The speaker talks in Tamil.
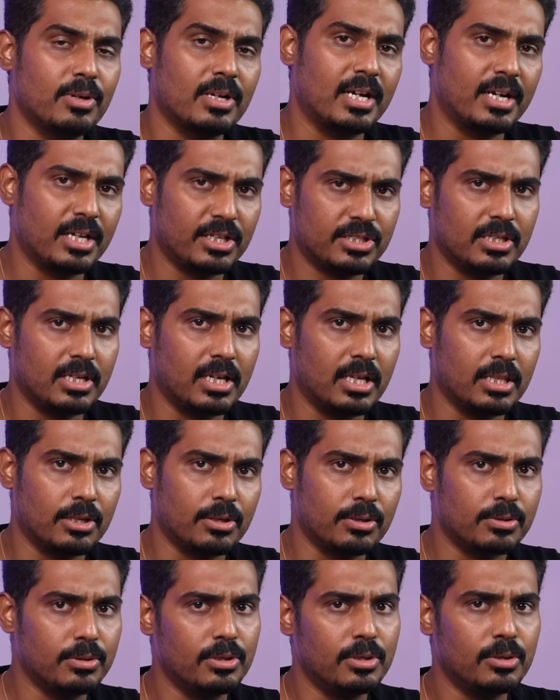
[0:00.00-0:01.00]
ஒரு கனெக்ஷனாக
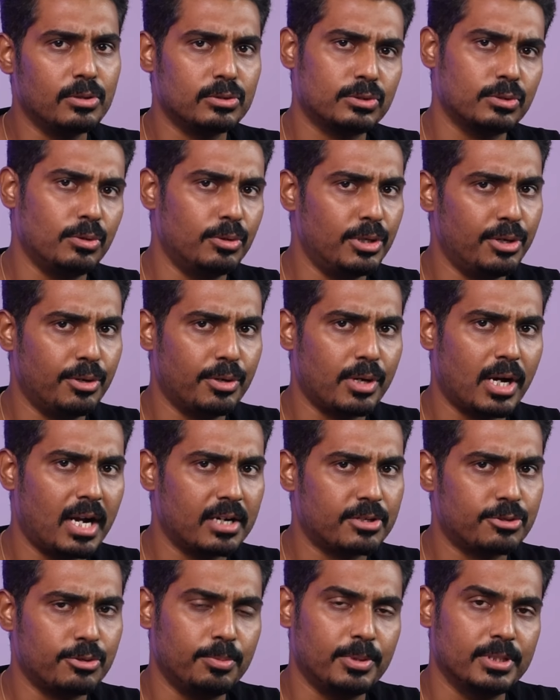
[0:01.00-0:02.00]
தான் இருக்கும் சோனியோட
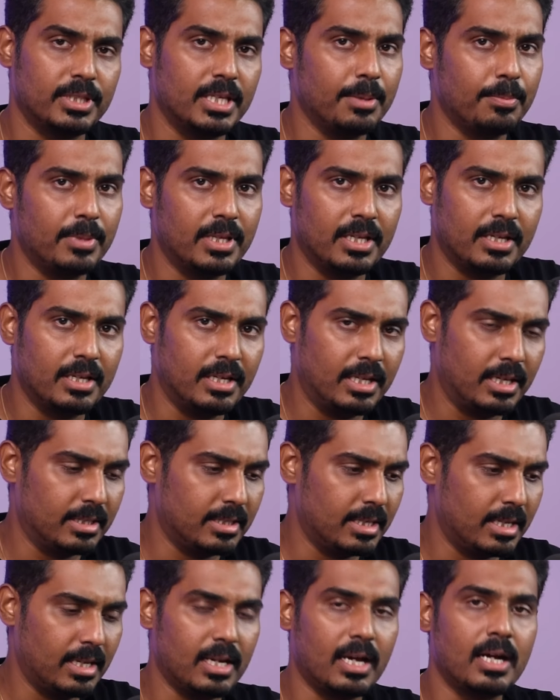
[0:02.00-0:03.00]
ஹார்ட் ஷூ பற்றி எப்படி இருக்குன்னு
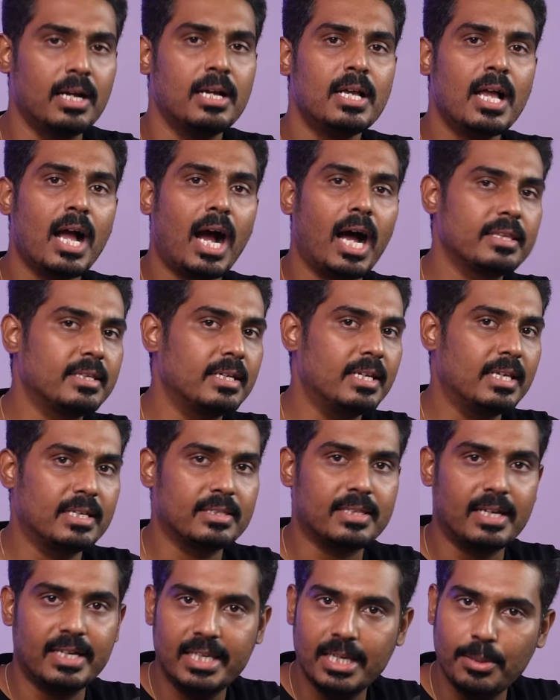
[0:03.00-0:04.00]
நீங்கள் தெரியலாம் அதை
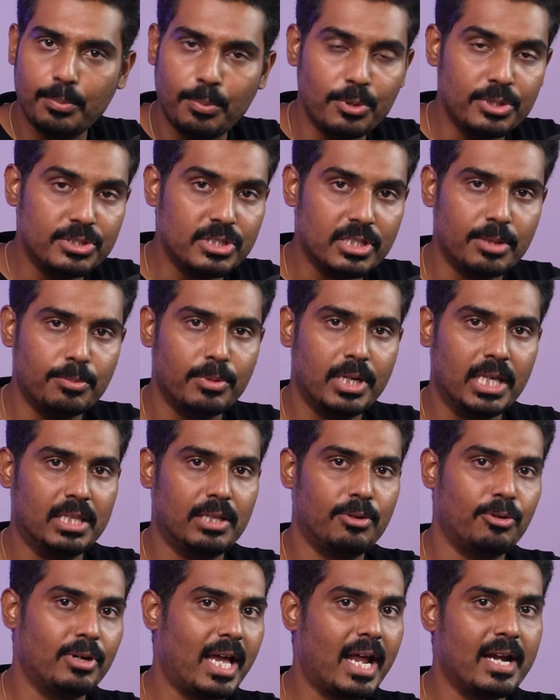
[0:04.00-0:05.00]
நீங்கள் தனியாக பிடிச்சிக்க
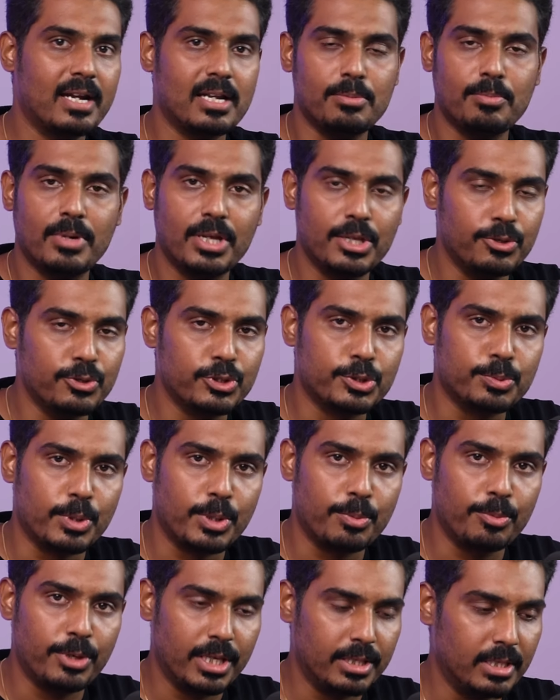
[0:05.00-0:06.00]
முடியாது ஒரு ஹேண்டில் மாதிரி யூஸ்
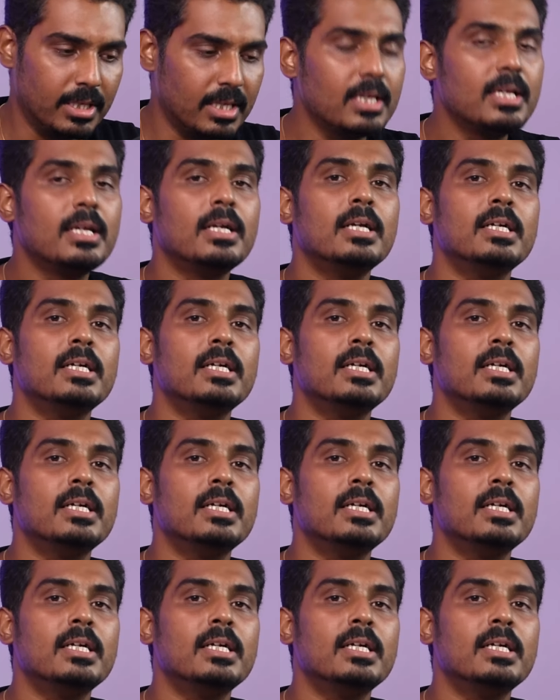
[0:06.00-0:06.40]
பண்ண முடியாது